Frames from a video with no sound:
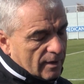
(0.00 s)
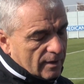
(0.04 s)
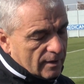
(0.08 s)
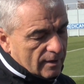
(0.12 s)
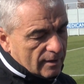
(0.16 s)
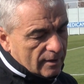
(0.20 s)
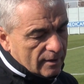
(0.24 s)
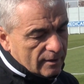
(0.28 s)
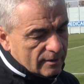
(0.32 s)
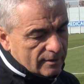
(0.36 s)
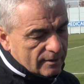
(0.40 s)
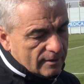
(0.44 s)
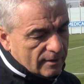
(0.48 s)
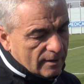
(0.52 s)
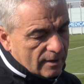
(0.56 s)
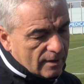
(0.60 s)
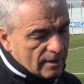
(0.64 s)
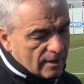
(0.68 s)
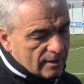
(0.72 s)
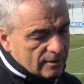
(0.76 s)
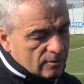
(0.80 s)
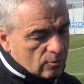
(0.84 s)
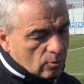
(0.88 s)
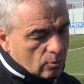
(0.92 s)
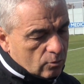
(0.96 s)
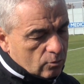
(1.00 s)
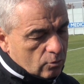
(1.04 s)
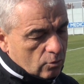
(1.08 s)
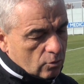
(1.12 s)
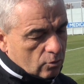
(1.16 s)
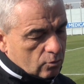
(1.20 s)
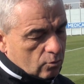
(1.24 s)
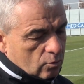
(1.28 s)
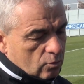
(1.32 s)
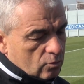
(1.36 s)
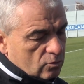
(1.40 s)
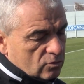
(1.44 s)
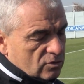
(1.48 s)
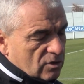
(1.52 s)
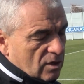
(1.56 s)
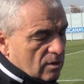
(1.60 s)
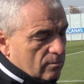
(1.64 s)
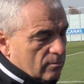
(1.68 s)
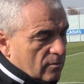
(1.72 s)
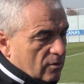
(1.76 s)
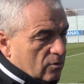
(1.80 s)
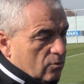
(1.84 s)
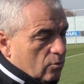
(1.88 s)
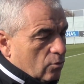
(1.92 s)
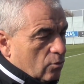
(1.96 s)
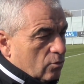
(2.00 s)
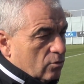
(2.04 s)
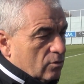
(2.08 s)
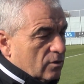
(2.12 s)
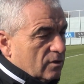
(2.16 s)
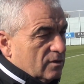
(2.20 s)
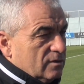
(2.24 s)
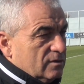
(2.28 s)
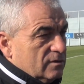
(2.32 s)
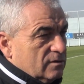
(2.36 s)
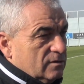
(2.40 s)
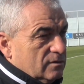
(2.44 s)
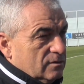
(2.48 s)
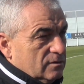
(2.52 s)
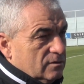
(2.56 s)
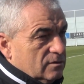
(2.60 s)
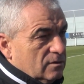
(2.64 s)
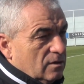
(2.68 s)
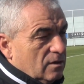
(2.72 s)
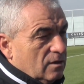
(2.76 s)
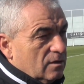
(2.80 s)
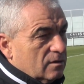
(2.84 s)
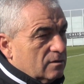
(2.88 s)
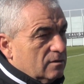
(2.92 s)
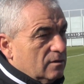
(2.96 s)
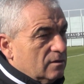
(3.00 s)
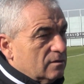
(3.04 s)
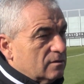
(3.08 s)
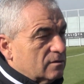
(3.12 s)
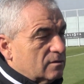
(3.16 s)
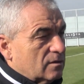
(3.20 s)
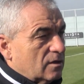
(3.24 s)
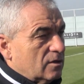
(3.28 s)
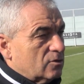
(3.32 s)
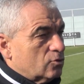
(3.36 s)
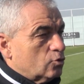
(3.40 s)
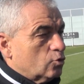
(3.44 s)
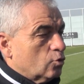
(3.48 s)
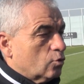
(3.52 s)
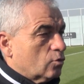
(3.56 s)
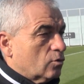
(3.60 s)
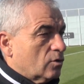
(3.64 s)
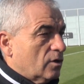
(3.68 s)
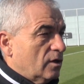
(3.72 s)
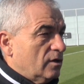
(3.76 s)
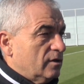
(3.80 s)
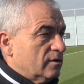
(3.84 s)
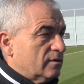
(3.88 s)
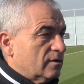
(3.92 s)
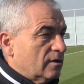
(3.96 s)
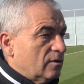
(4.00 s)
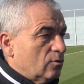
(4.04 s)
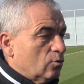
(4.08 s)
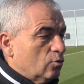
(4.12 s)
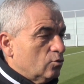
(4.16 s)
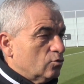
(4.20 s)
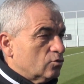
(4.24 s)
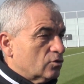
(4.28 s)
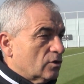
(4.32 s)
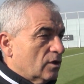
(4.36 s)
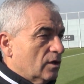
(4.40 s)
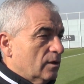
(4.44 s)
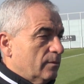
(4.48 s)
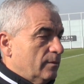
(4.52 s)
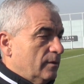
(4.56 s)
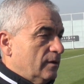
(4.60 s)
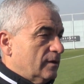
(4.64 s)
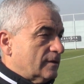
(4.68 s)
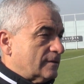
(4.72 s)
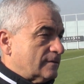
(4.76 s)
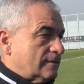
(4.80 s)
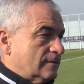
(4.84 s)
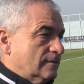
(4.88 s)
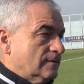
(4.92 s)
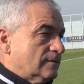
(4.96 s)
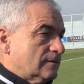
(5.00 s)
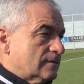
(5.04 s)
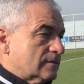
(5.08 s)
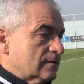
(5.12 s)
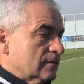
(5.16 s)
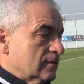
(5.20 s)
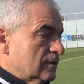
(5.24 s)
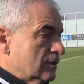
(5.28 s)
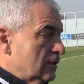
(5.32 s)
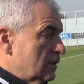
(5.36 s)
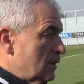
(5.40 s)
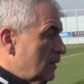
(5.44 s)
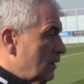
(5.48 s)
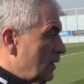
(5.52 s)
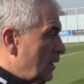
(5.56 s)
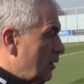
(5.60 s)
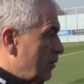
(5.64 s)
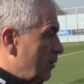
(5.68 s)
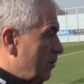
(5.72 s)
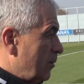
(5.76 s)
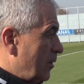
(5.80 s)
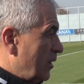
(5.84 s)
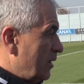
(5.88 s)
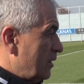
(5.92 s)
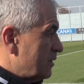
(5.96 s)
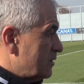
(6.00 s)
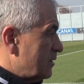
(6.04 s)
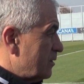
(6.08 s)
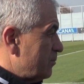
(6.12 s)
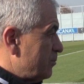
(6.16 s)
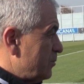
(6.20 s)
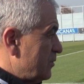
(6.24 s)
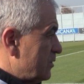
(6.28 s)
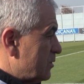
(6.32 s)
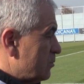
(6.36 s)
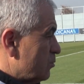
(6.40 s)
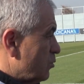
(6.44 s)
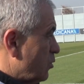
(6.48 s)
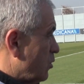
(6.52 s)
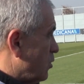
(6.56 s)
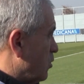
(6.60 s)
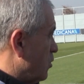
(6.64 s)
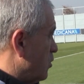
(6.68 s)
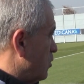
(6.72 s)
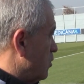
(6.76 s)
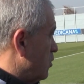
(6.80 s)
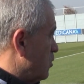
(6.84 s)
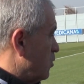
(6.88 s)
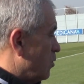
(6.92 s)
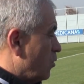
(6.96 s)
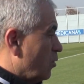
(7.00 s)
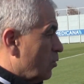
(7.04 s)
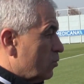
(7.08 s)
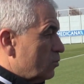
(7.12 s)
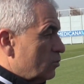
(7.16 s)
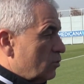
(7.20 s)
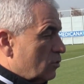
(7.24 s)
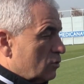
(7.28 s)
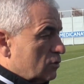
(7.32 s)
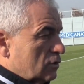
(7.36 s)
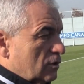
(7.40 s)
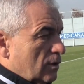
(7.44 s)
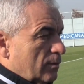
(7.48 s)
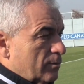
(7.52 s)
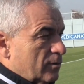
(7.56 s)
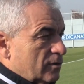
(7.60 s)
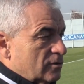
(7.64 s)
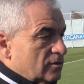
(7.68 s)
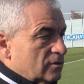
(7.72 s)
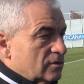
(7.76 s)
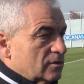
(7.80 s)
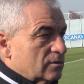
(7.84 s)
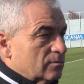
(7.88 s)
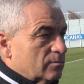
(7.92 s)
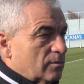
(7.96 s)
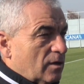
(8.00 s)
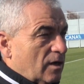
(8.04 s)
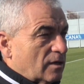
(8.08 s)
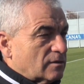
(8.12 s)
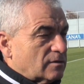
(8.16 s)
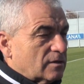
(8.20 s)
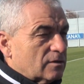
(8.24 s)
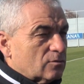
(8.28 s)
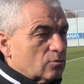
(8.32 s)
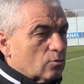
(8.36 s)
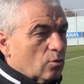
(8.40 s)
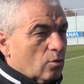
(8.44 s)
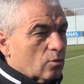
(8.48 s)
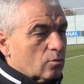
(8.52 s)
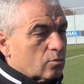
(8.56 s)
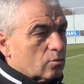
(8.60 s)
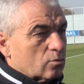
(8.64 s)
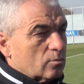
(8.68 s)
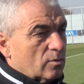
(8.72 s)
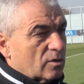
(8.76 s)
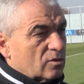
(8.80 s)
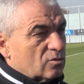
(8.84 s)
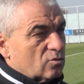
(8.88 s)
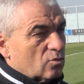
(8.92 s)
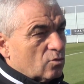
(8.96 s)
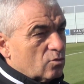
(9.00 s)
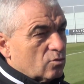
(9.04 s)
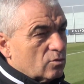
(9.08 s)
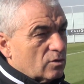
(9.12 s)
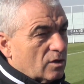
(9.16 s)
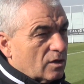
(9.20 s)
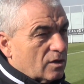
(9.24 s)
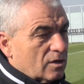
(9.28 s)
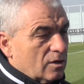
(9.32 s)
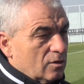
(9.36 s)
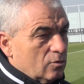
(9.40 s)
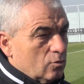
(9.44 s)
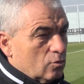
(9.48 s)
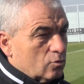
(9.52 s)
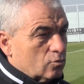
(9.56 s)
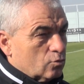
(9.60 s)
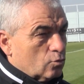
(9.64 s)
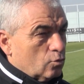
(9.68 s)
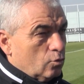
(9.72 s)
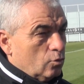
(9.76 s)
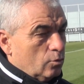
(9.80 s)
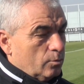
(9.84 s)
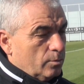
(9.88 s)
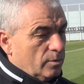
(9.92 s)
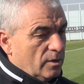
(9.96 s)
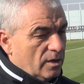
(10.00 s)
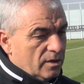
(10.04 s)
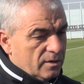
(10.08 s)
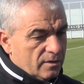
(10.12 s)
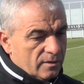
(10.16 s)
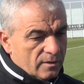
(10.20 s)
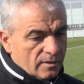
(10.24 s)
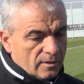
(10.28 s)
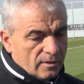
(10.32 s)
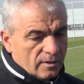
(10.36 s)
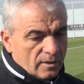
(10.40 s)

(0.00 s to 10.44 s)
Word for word: e, illa ki 14 oyuncu almak zorunda değilsiniz. 6-7 tane çok kaliteli oyuncu alabilirsiniz. Ama maalesef biz bu 14 e, yabancıyı bazen doldurmak zorunda kalıyoruz kulüpler.